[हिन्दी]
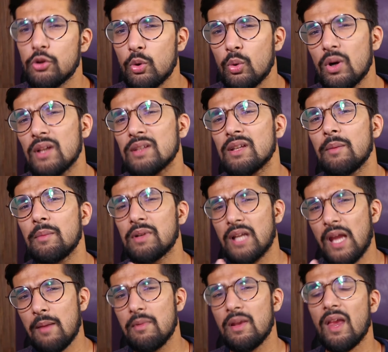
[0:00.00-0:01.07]
थोड़ा सा हमें
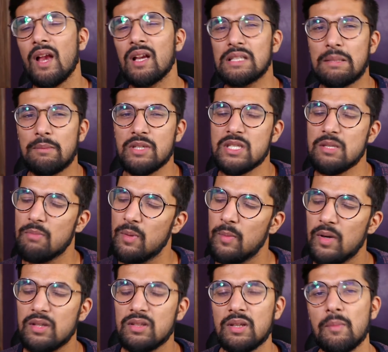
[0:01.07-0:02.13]
टाइम लगेगा समझने में
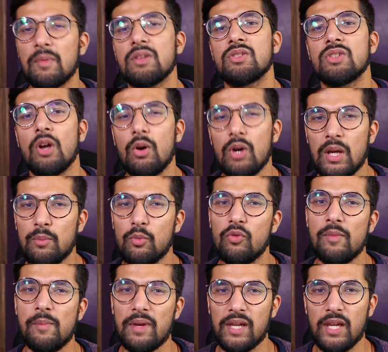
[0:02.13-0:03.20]
बट समझ जाओगे
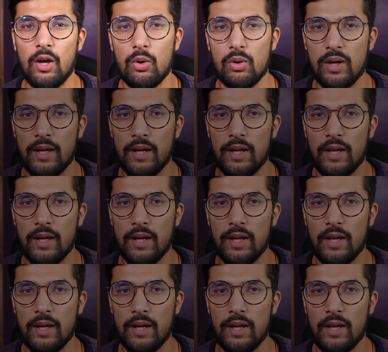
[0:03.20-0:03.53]
मूवी में क्या हो